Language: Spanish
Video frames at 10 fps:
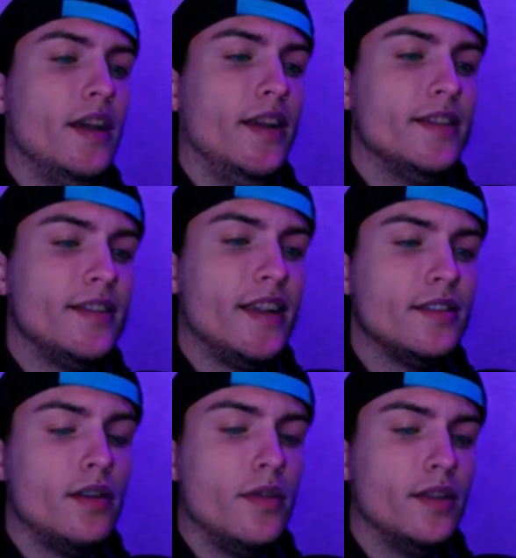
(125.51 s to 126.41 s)
En este
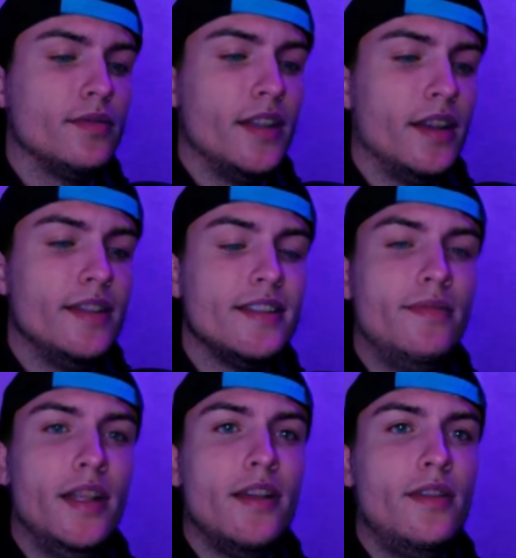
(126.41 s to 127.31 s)
caso, cuando os salgan las
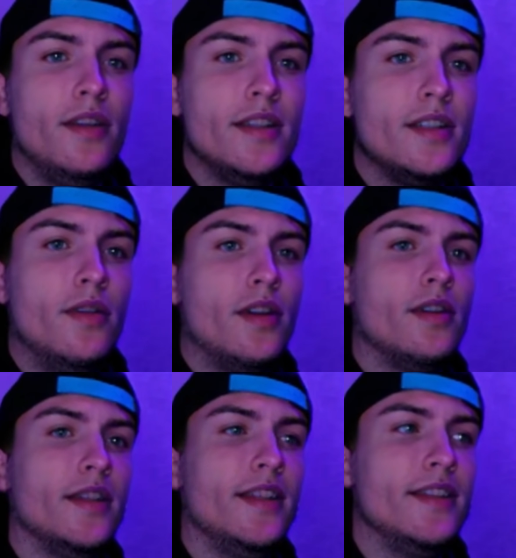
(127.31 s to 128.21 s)
aplicaciones, lo único
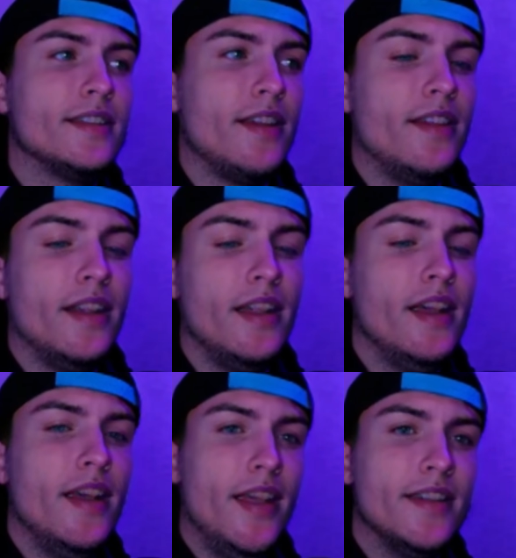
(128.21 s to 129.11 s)
que tenéis que hacer
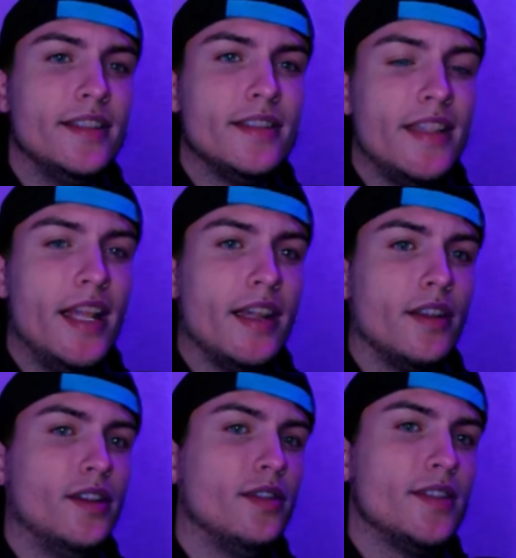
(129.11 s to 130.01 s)
es
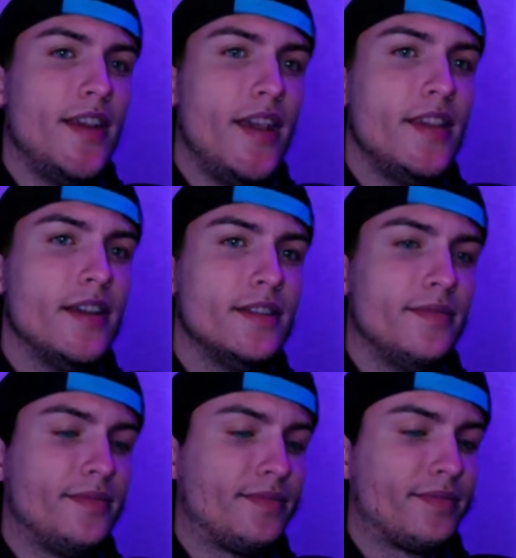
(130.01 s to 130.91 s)
instalar dos de
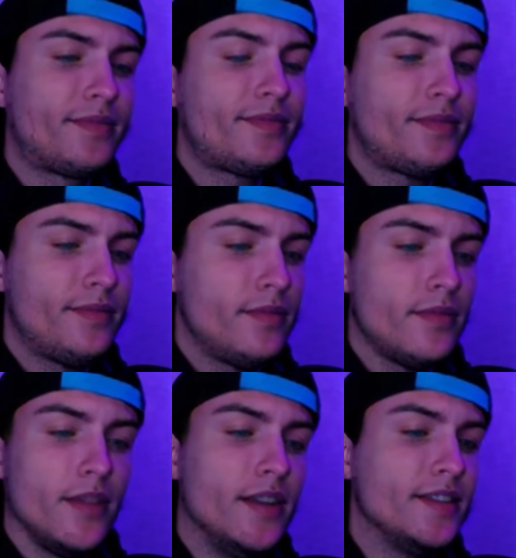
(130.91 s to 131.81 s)
ellas
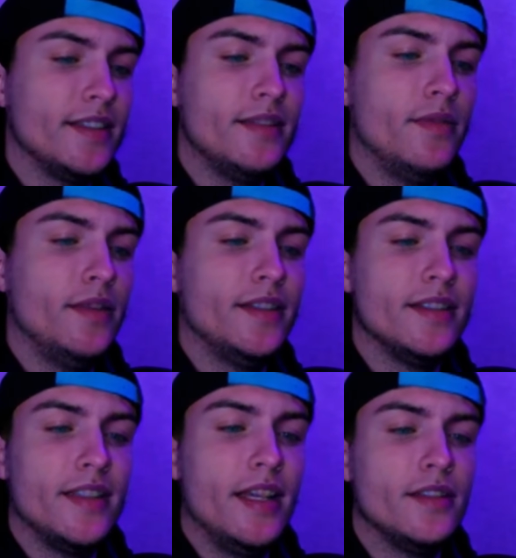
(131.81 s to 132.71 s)
Así que simplemente
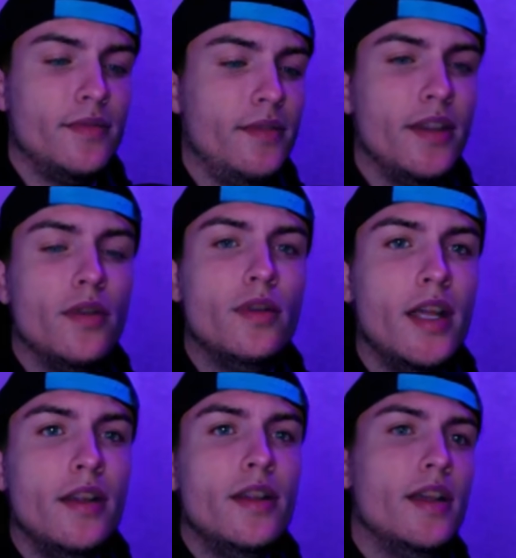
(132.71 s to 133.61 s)
instaláis primero
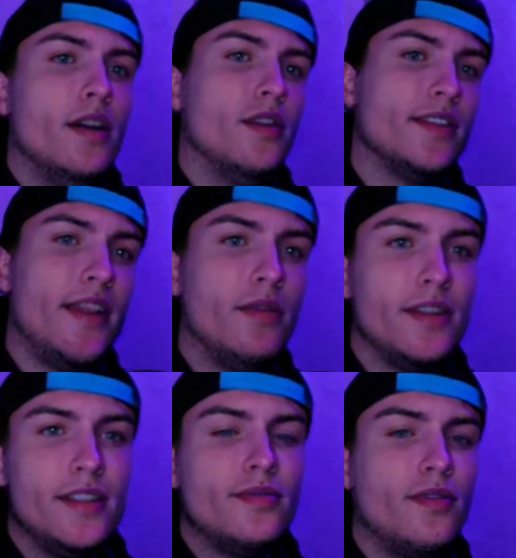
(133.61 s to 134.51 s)
una, os dará
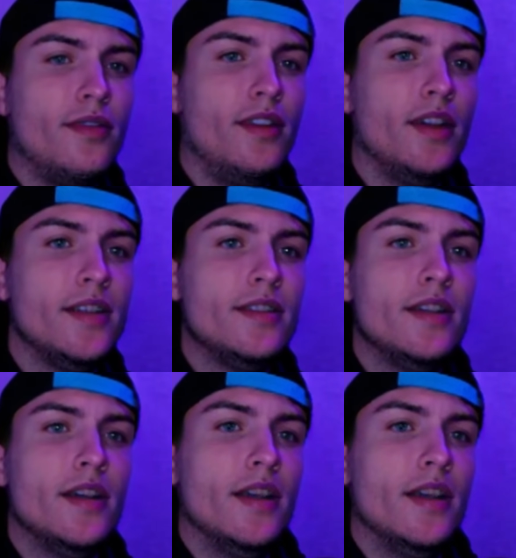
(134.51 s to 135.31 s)
unas instrucciones